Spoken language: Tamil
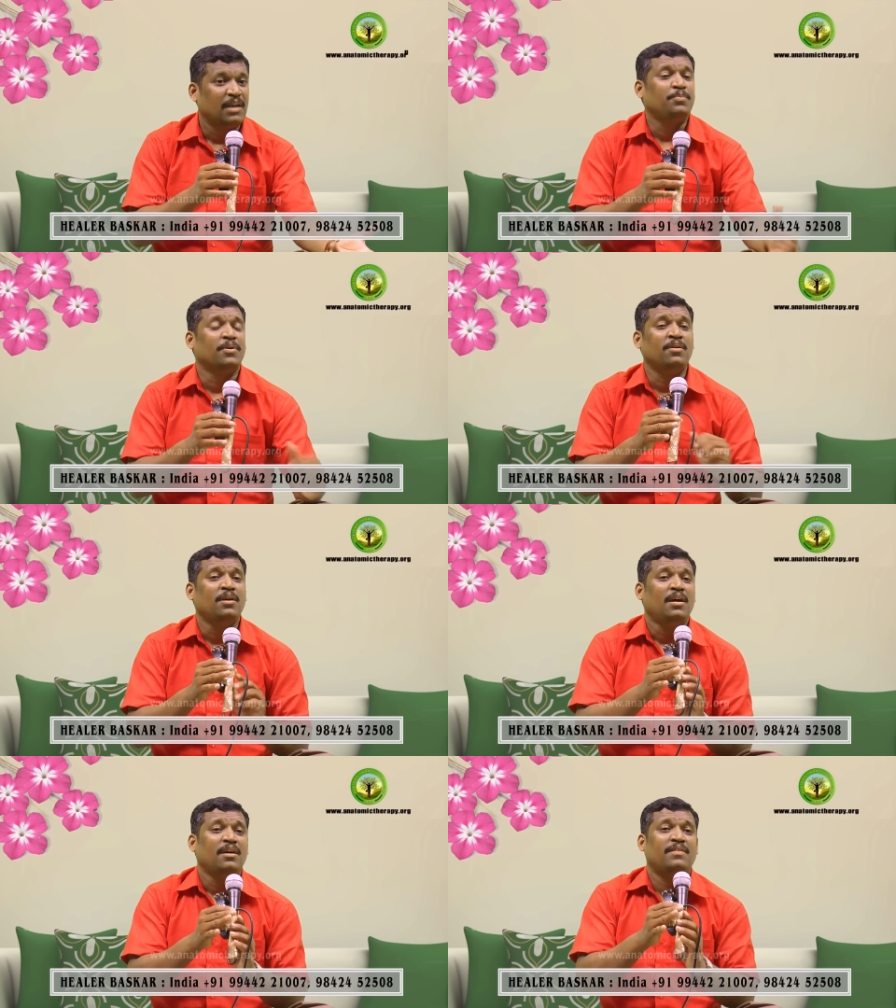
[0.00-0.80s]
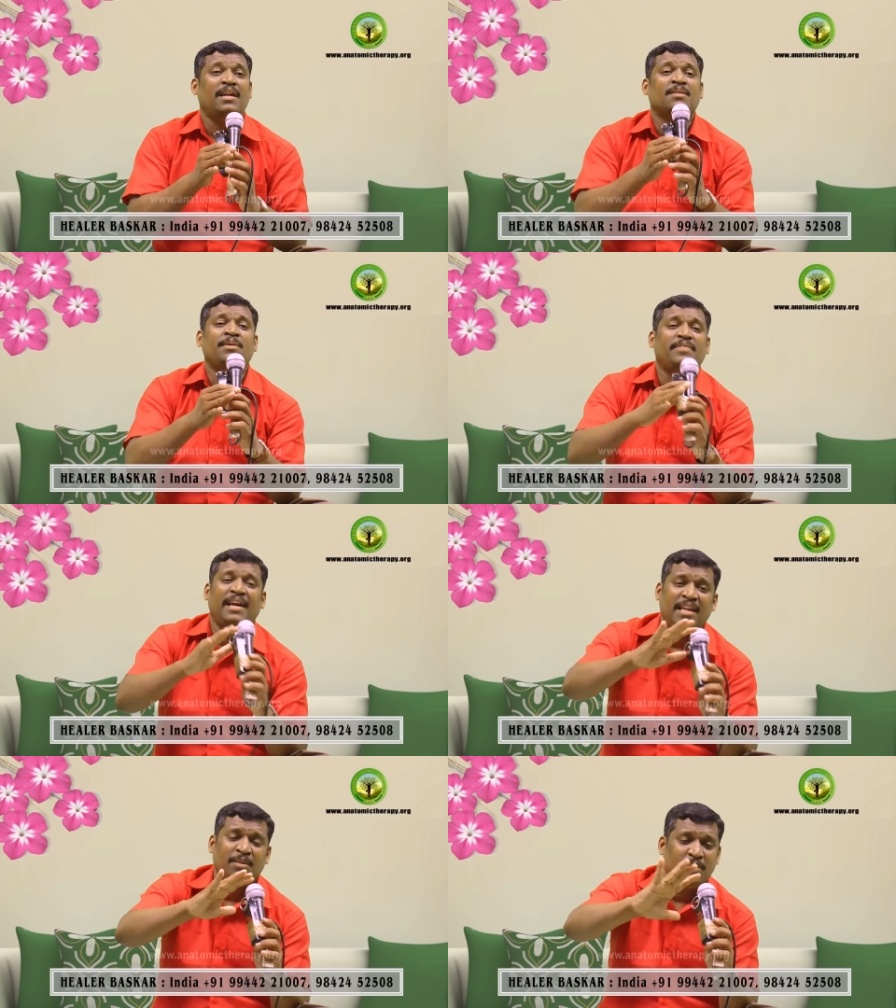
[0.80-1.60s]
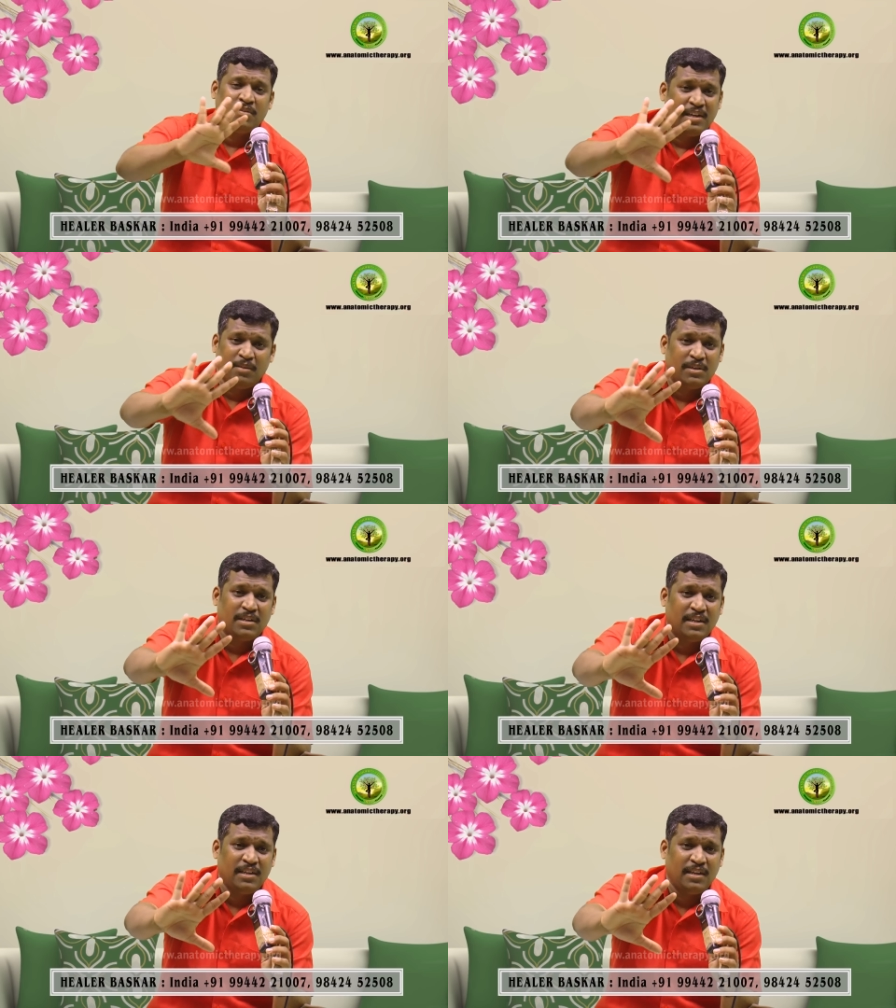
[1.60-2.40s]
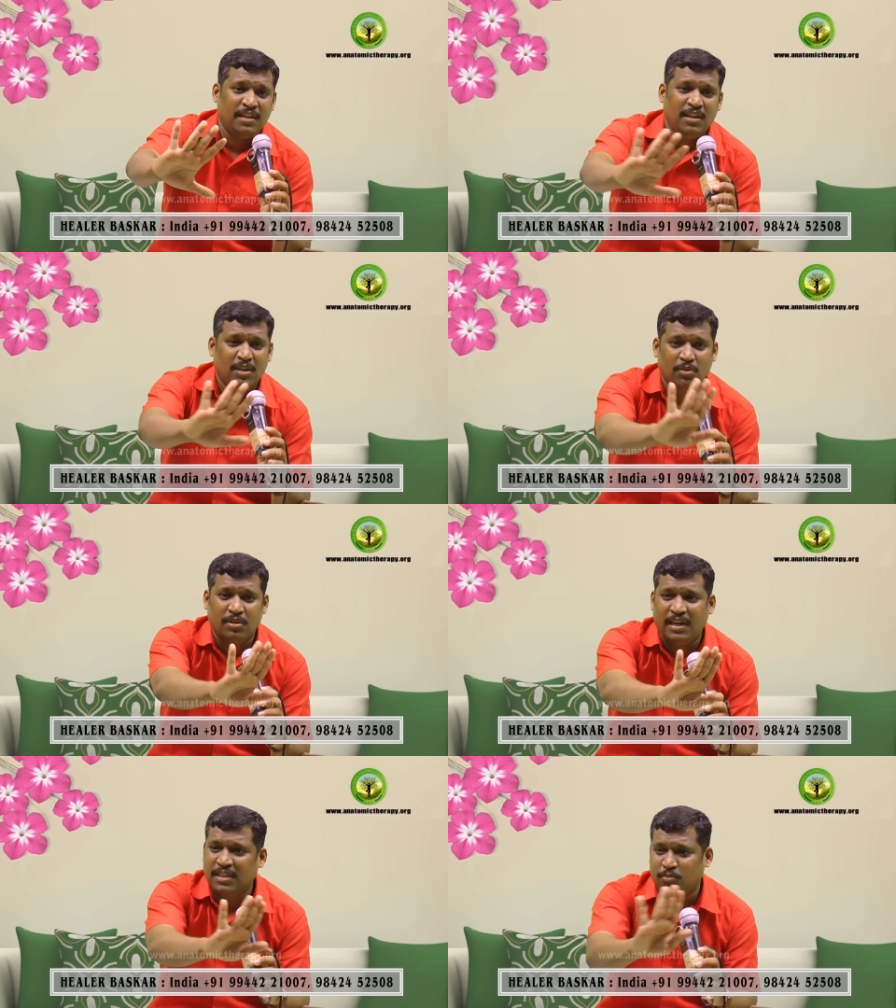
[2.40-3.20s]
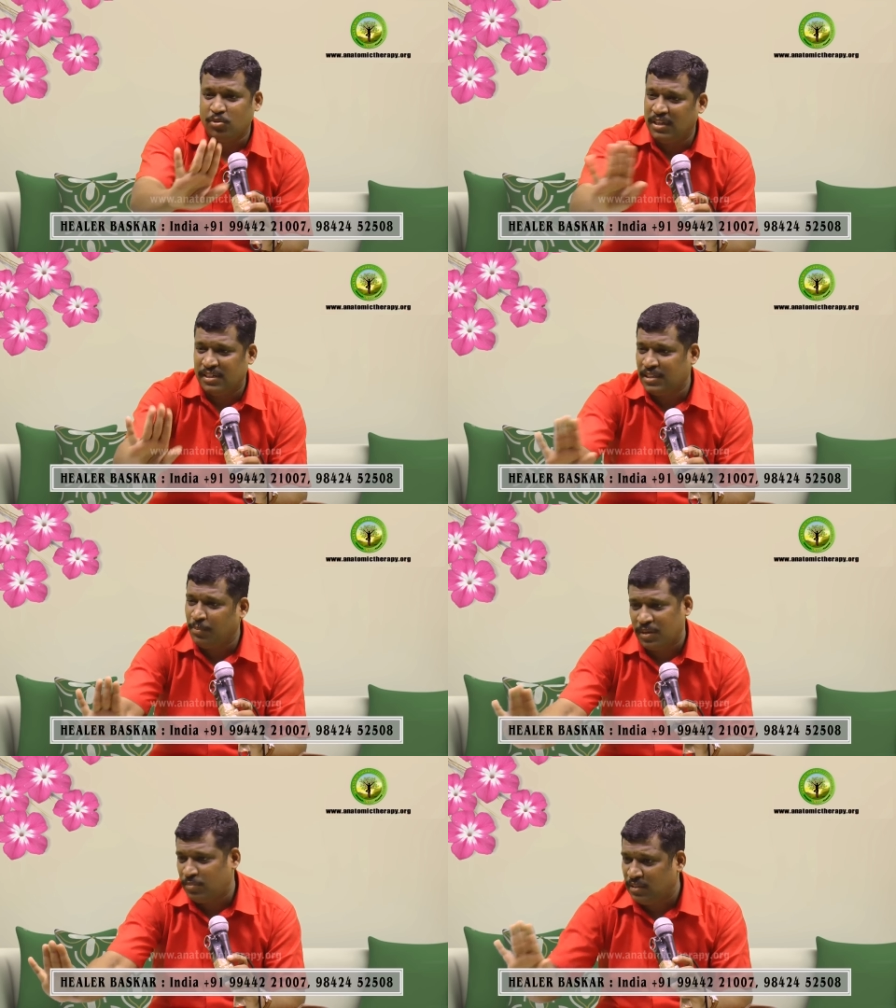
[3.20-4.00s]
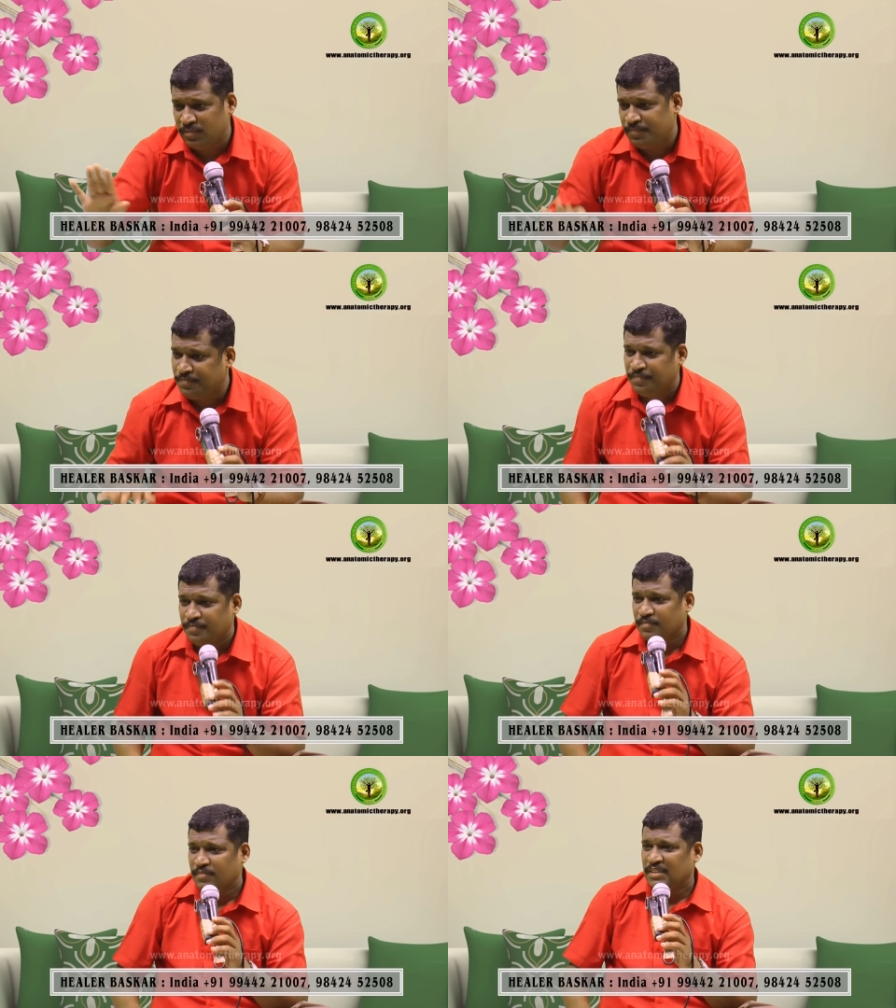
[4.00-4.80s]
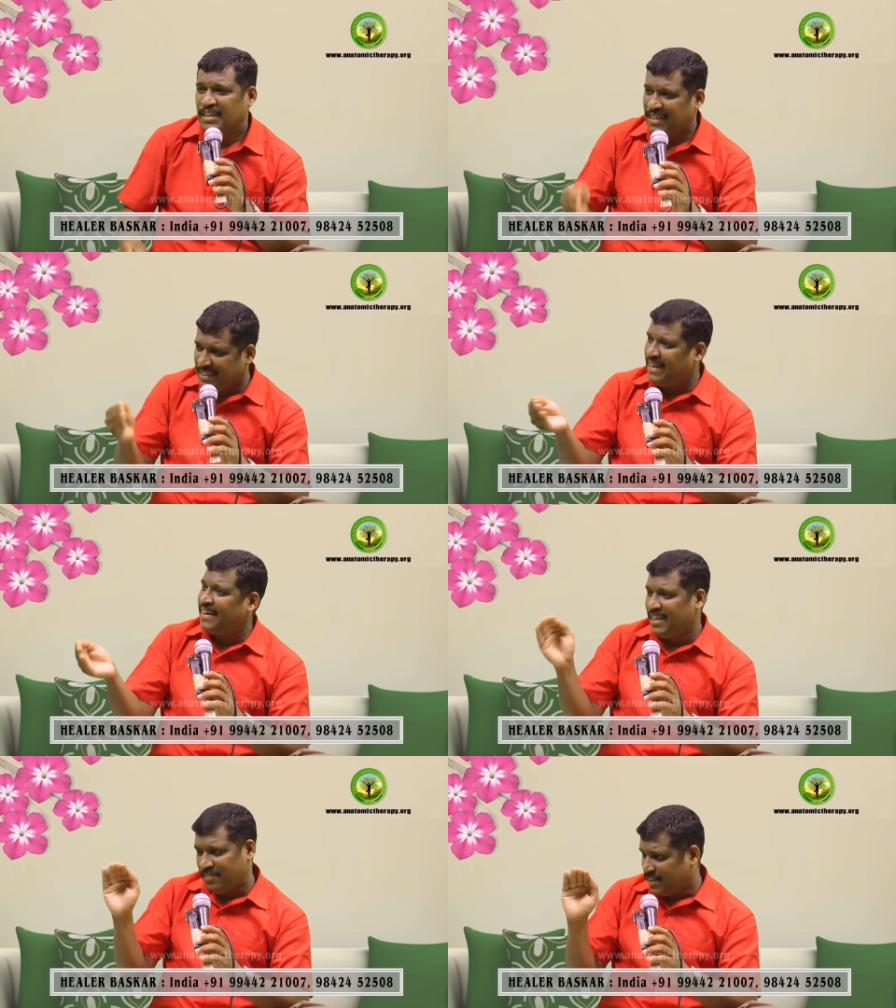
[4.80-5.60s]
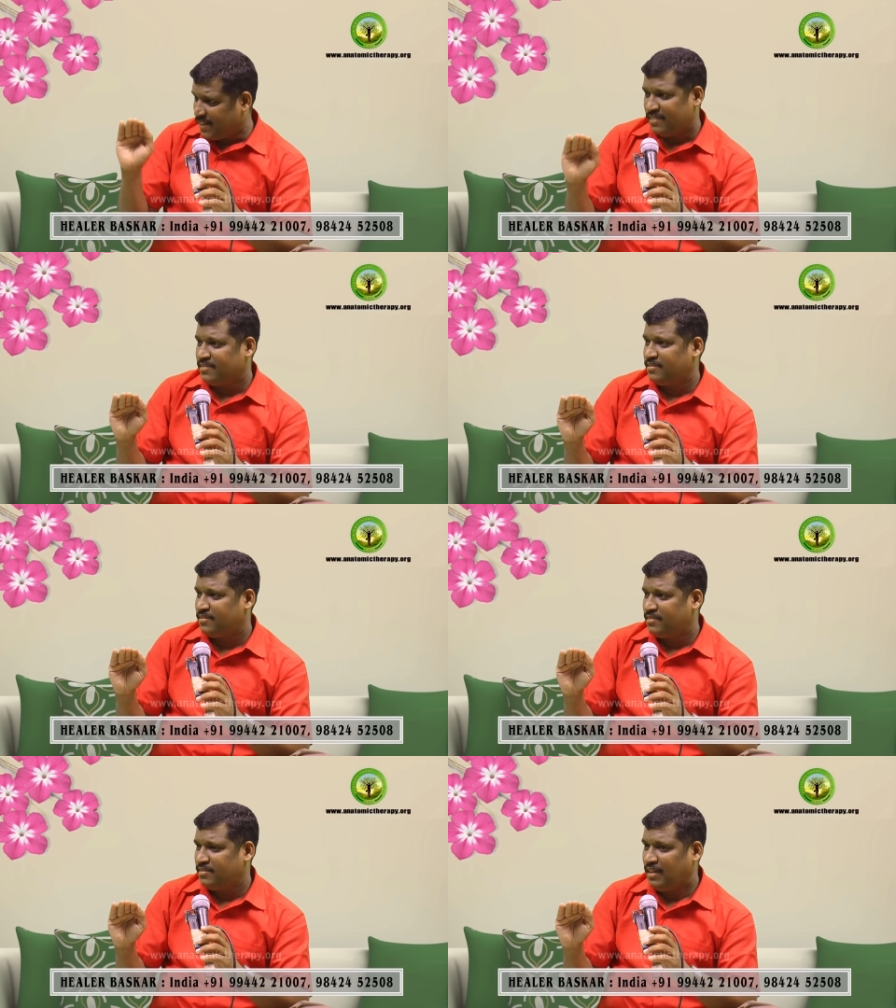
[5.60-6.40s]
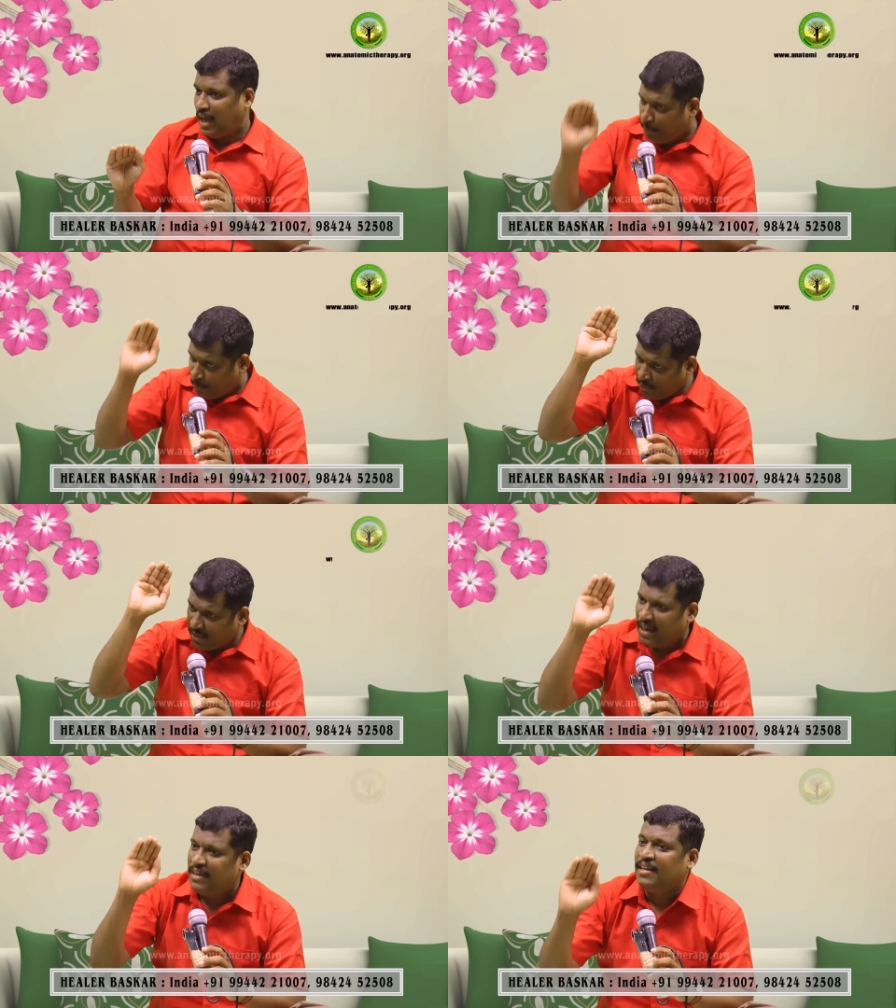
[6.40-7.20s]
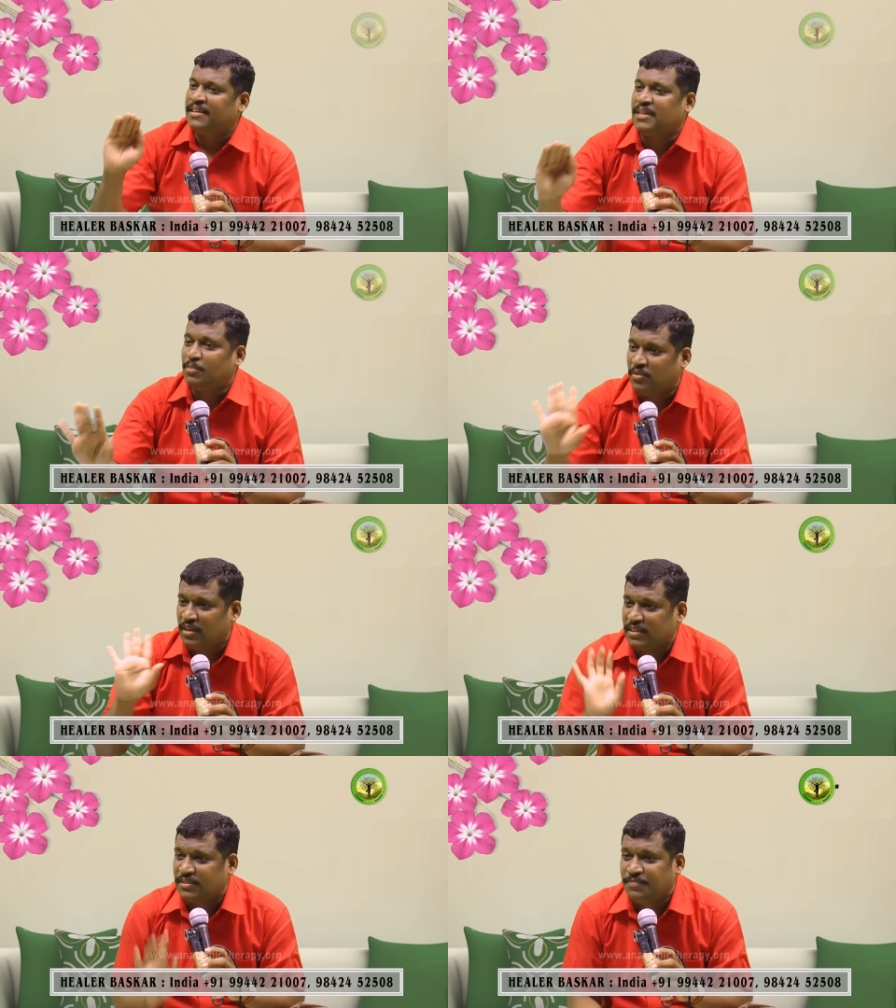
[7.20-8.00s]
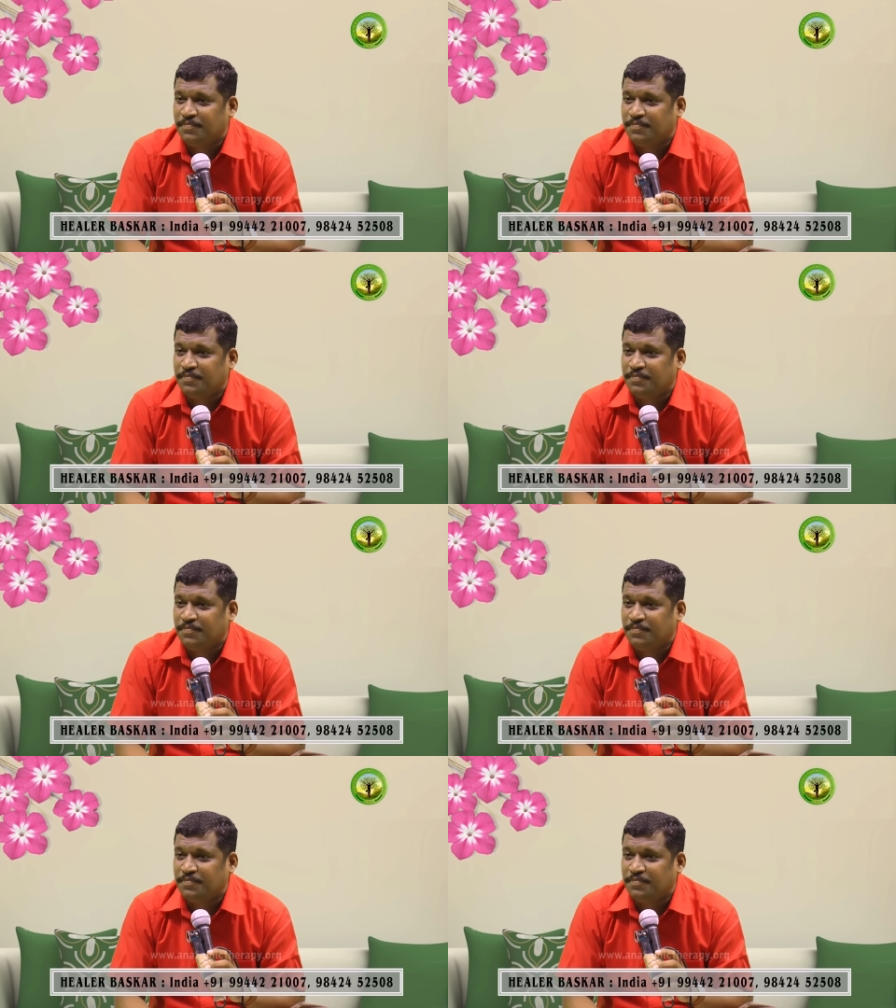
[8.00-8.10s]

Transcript: அப்போது வழக்கமாக வேலைக்கு போகிறவங்க என்ன பண்ணுறாங்க ஒரு நாளைக்கு மூணு நேரம் சாப்பிட்றோமா ரிட்டையர்ட் ஆயிடுவாங்க அப்போ நாலு நேரம் சாப்பிடுவாங்க